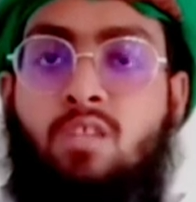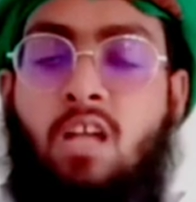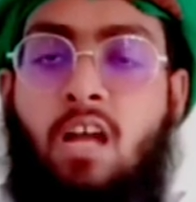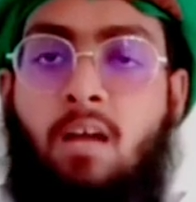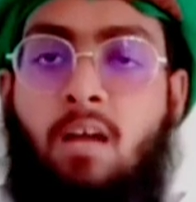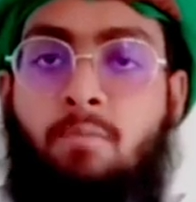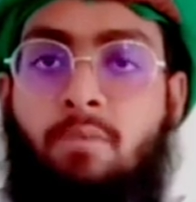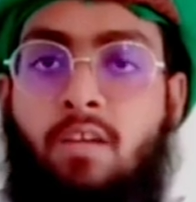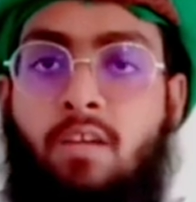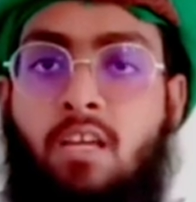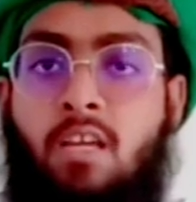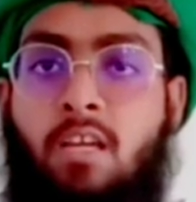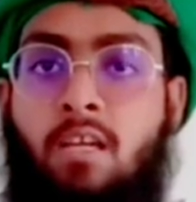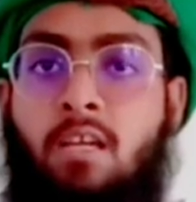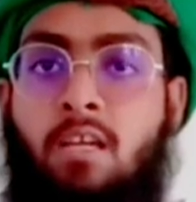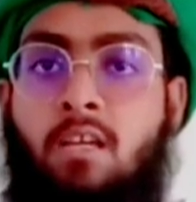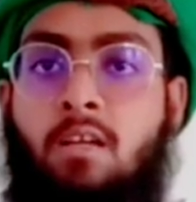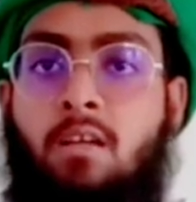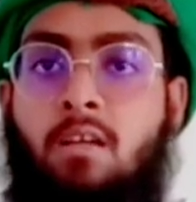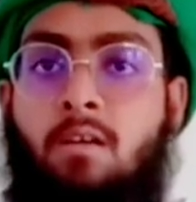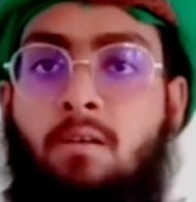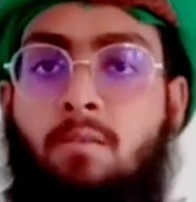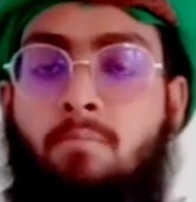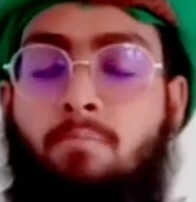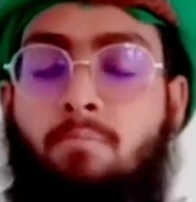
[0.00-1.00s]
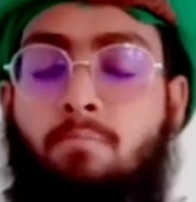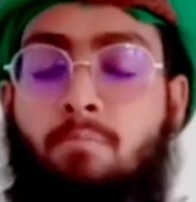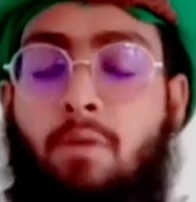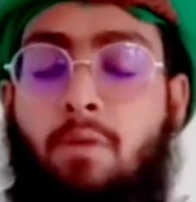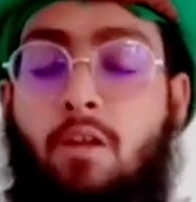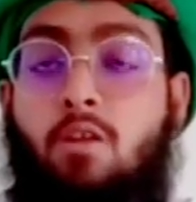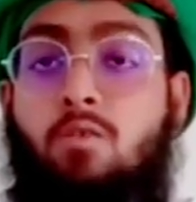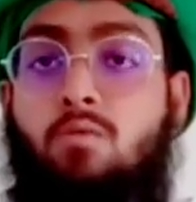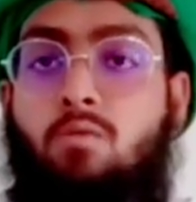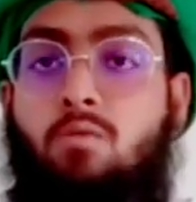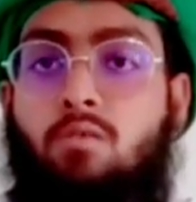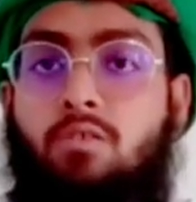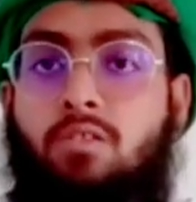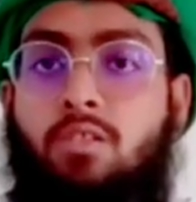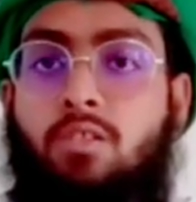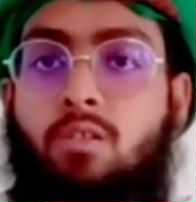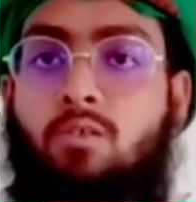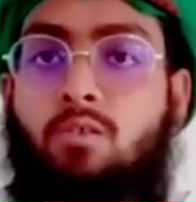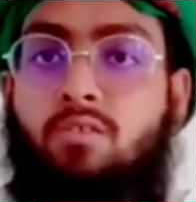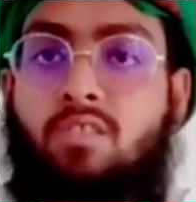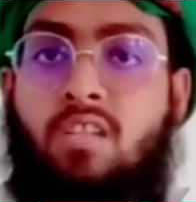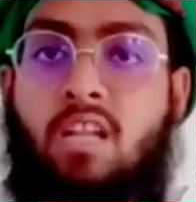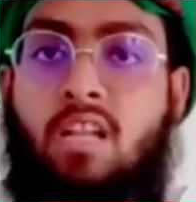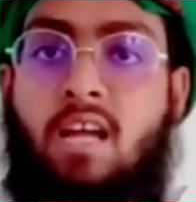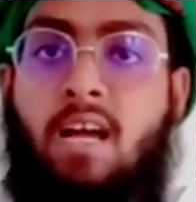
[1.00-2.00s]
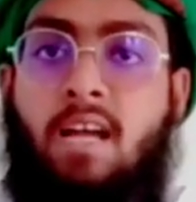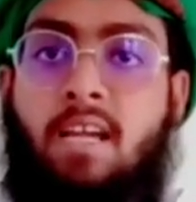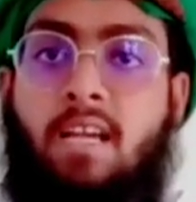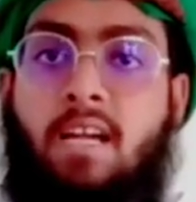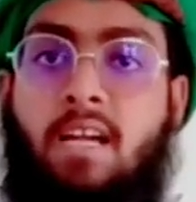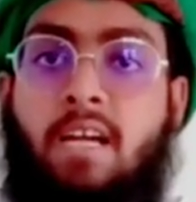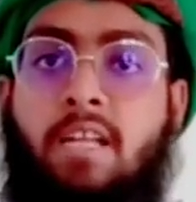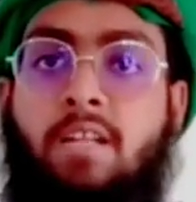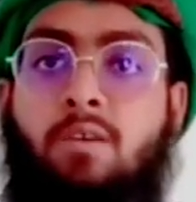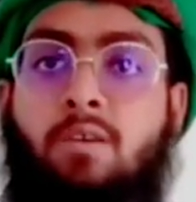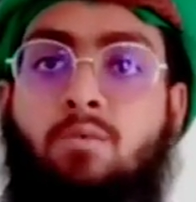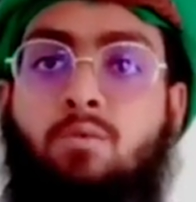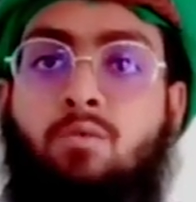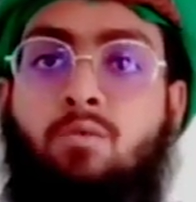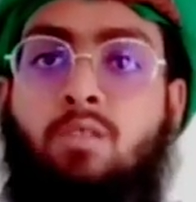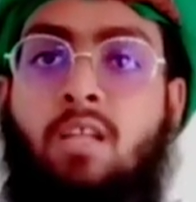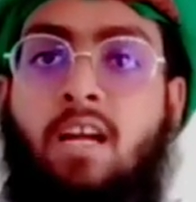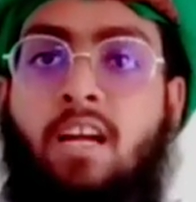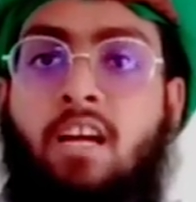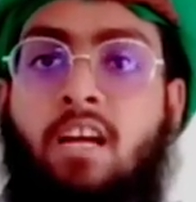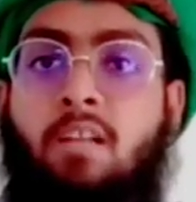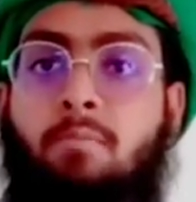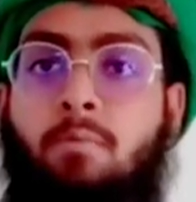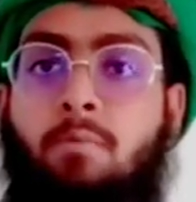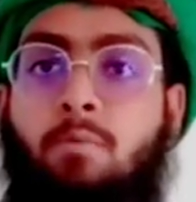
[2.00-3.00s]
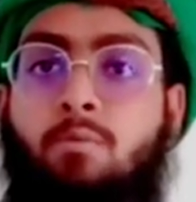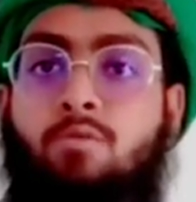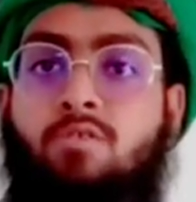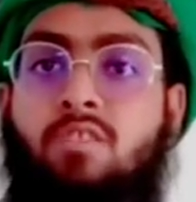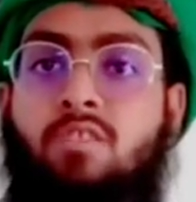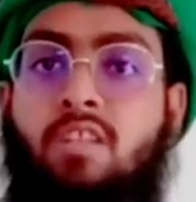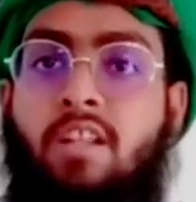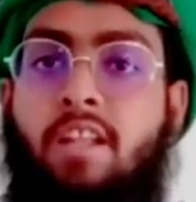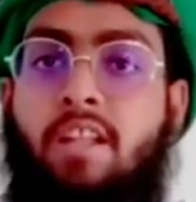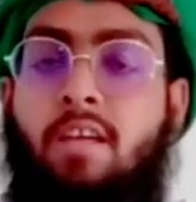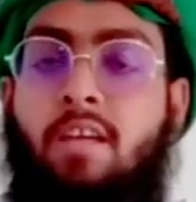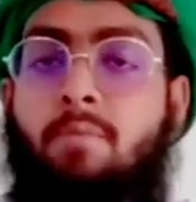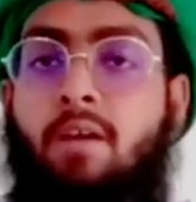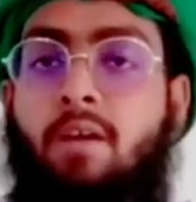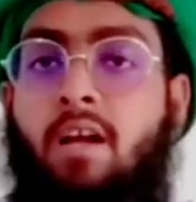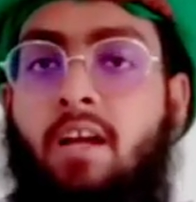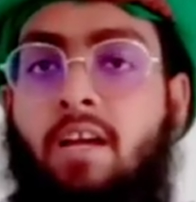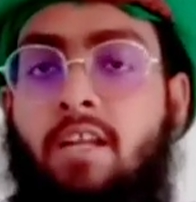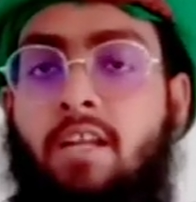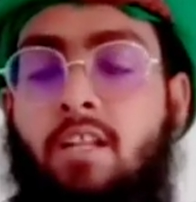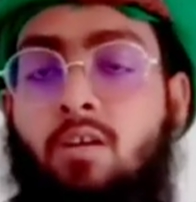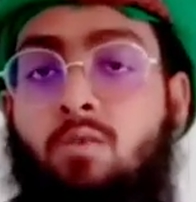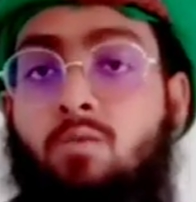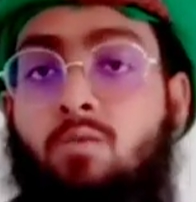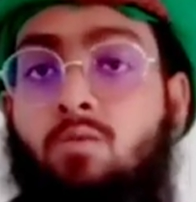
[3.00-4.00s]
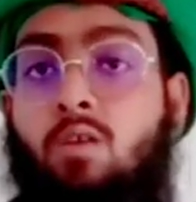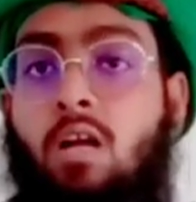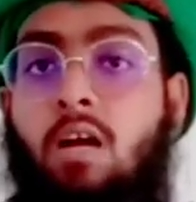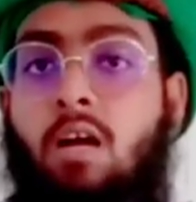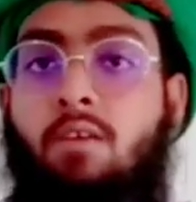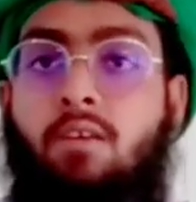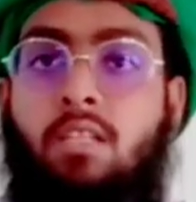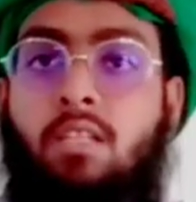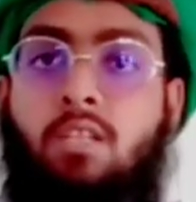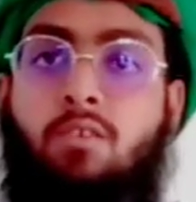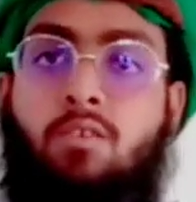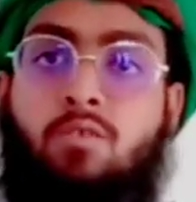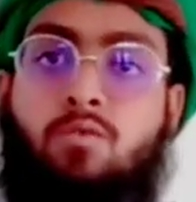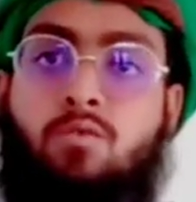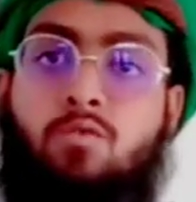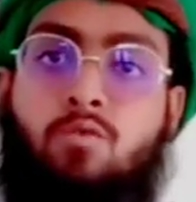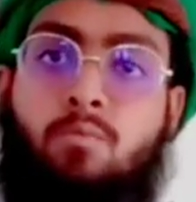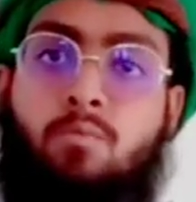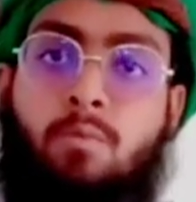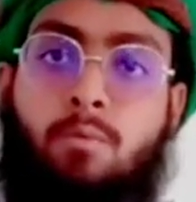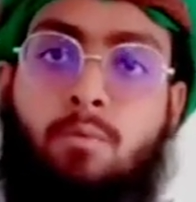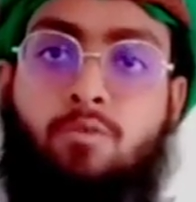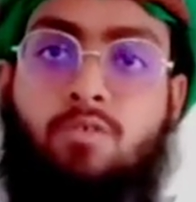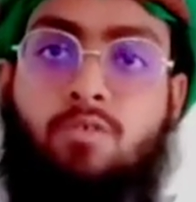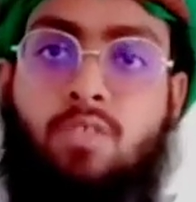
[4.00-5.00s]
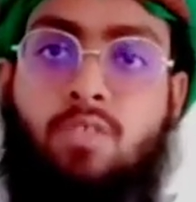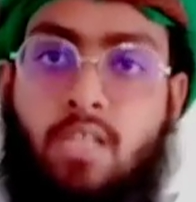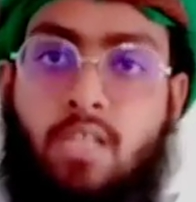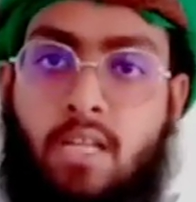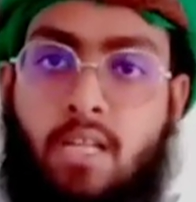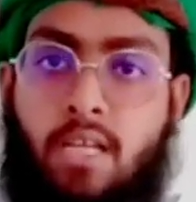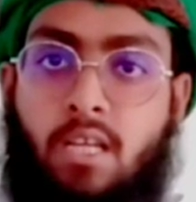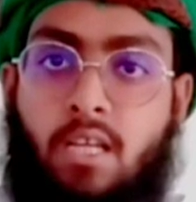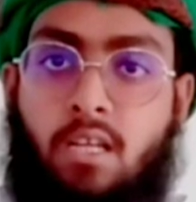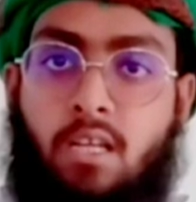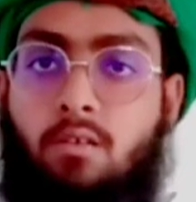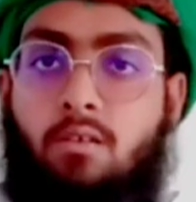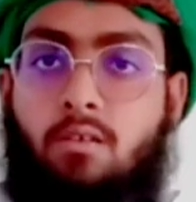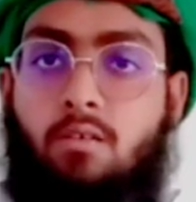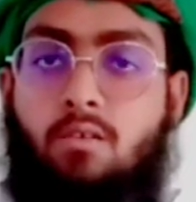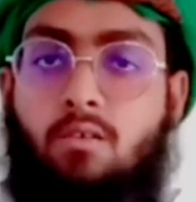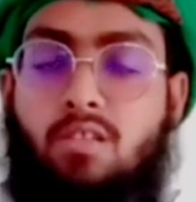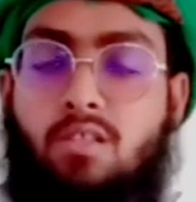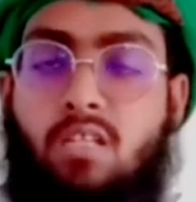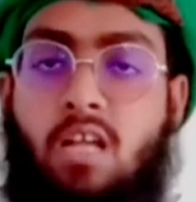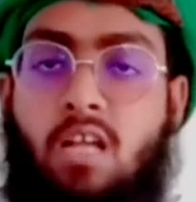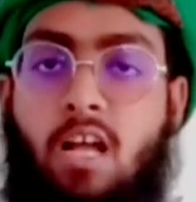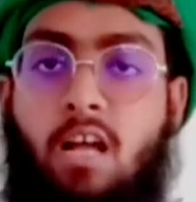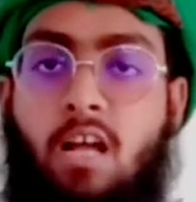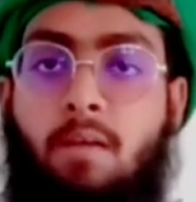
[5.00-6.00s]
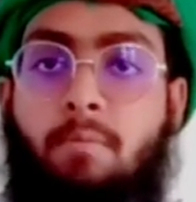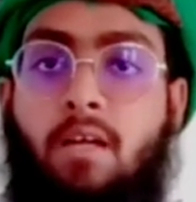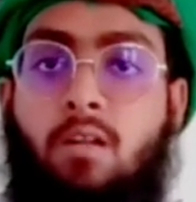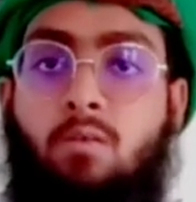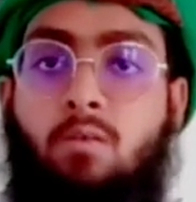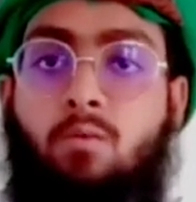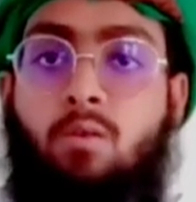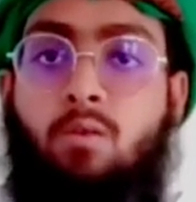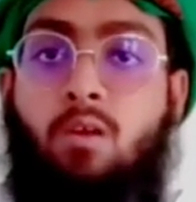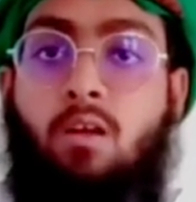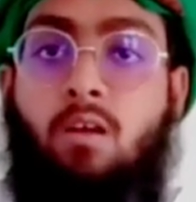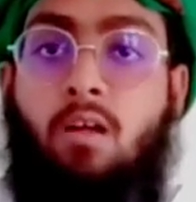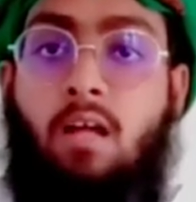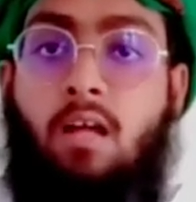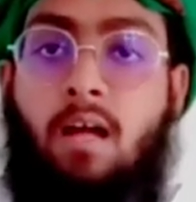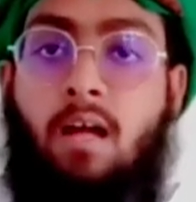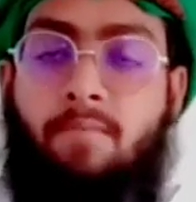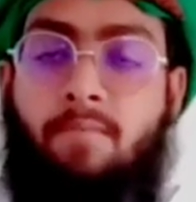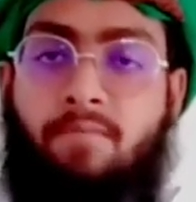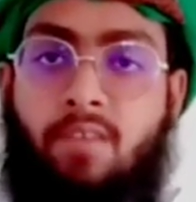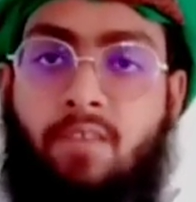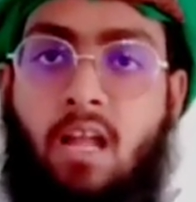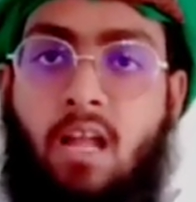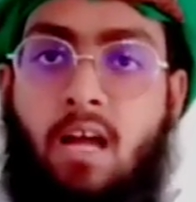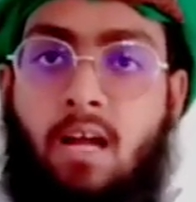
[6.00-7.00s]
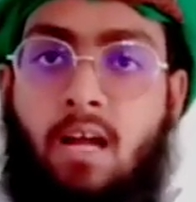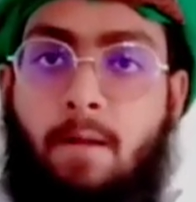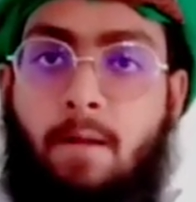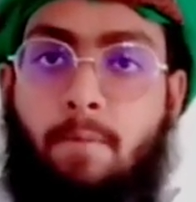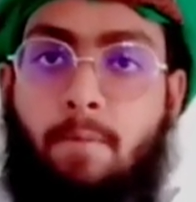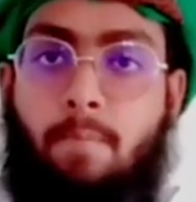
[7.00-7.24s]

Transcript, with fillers: সাহাবিকে বারণ করছিল যে না এখানে কোনো থাকার ব্যবস্থা নাই বা এখানে কোনো খাওয়া দাওয়ার কোনো ব্যবস্থা নাই ওই সাহাবার ওই কাফেলা